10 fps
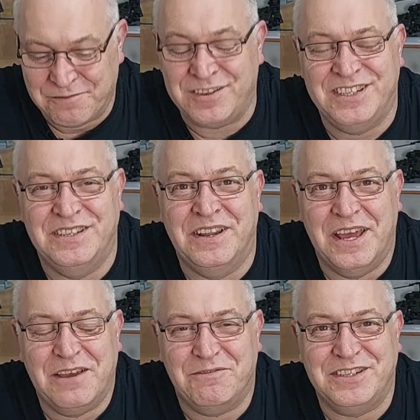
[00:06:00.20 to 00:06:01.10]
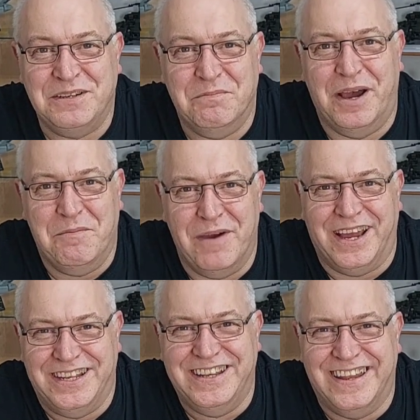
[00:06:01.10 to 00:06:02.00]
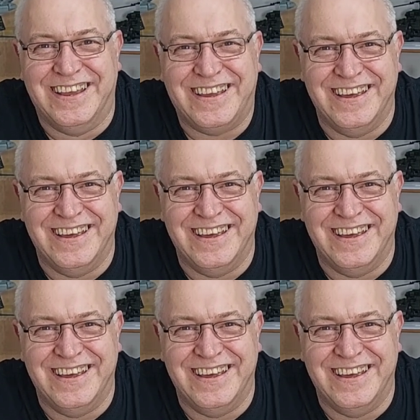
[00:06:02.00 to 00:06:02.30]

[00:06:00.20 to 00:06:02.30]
für den, für den bei meinen